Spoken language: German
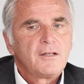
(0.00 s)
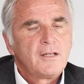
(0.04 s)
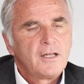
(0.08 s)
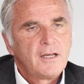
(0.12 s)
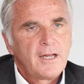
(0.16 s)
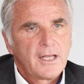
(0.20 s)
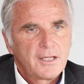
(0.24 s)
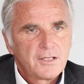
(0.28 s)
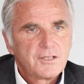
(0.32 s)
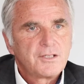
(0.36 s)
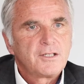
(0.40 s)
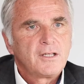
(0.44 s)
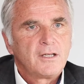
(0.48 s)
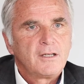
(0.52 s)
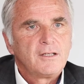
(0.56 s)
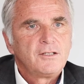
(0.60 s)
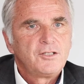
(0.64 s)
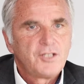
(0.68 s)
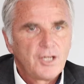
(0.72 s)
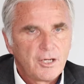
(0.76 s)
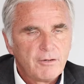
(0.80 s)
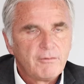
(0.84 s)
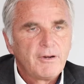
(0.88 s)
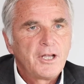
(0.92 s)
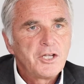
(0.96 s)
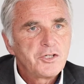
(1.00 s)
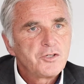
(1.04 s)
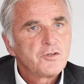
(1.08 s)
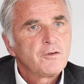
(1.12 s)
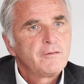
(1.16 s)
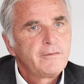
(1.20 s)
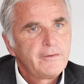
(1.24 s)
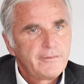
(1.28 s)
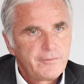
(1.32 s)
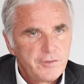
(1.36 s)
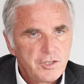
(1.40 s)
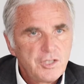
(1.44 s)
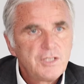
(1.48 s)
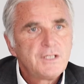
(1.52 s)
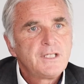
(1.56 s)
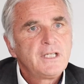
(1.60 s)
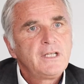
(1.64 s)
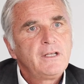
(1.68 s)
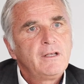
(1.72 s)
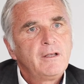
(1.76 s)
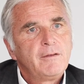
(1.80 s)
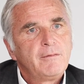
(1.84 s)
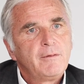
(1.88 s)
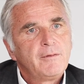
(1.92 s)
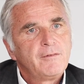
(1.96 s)
der Next Generation of
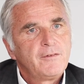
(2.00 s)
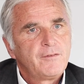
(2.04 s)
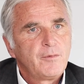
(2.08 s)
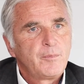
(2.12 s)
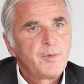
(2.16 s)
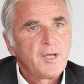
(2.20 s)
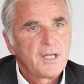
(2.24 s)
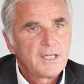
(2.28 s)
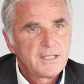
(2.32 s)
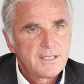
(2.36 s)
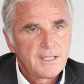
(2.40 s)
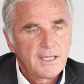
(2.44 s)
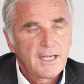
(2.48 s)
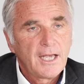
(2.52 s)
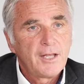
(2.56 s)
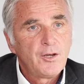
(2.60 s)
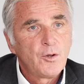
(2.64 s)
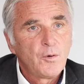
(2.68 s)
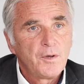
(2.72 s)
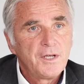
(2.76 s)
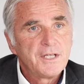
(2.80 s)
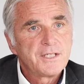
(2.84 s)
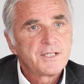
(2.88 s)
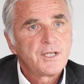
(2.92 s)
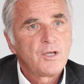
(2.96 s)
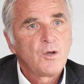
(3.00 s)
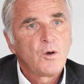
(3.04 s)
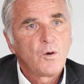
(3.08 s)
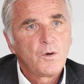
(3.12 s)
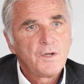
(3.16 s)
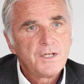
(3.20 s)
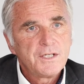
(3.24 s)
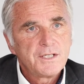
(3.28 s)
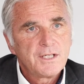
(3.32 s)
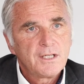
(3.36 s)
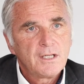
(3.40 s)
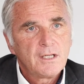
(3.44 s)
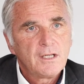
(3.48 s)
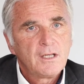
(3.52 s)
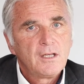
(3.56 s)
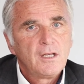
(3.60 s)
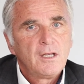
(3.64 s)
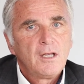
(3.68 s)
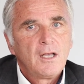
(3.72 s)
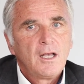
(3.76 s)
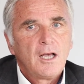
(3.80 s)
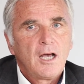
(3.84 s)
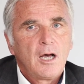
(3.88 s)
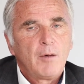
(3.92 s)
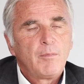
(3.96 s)
Efficiency verbirgt sich ein neues Gehäuse,
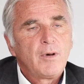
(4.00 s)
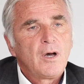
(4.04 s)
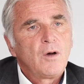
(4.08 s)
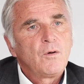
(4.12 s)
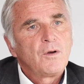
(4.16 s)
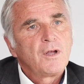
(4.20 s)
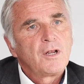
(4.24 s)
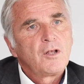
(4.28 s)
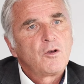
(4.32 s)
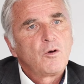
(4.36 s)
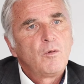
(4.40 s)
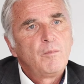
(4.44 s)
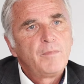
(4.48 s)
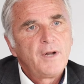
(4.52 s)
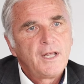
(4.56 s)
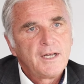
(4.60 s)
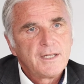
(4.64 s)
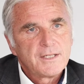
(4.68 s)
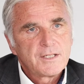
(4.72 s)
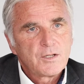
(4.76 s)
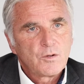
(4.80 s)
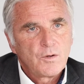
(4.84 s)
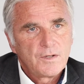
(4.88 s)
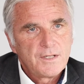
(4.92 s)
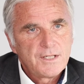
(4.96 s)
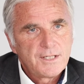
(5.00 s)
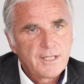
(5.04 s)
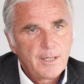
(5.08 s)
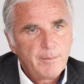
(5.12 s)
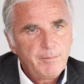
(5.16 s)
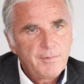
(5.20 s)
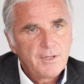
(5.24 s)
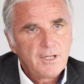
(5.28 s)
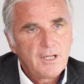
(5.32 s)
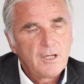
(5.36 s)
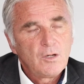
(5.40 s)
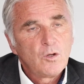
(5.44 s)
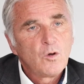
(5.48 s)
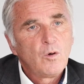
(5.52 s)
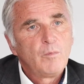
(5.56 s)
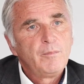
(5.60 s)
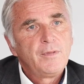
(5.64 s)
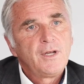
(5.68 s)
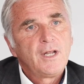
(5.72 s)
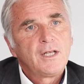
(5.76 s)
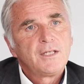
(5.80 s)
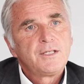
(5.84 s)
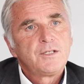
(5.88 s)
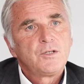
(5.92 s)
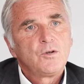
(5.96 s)
aber auch ein komplettes Konzept in
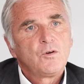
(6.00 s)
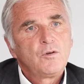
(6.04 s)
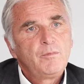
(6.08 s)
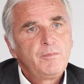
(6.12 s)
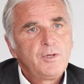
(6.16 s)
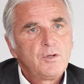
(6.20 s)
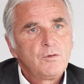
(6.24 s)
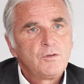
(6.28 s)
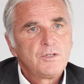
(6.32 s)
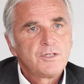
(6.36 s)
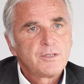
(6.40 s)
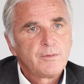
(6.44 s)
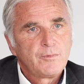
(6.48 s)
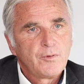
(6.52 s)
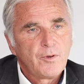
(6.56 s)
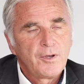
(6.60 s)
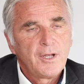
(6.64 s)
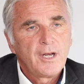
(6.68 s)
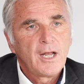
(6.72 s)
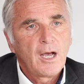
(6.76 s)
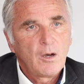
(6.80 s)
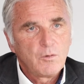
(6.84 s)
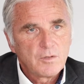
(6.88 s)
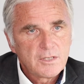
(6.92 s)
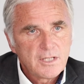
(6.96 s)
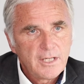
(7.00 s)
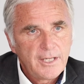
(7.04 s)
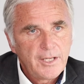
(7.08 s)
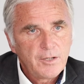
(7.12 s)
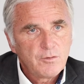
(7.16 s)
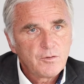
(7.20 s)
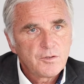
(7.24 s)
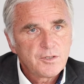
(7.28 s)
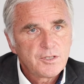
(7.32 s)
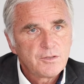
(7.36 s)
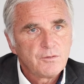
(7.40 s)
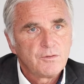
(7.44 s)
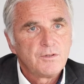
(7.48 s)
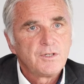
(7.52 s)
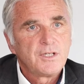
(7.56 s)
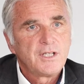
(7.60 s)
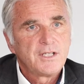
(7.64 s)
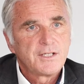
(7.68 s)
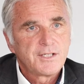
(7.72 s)
Kombination mit unserem neuen Auslegungs- und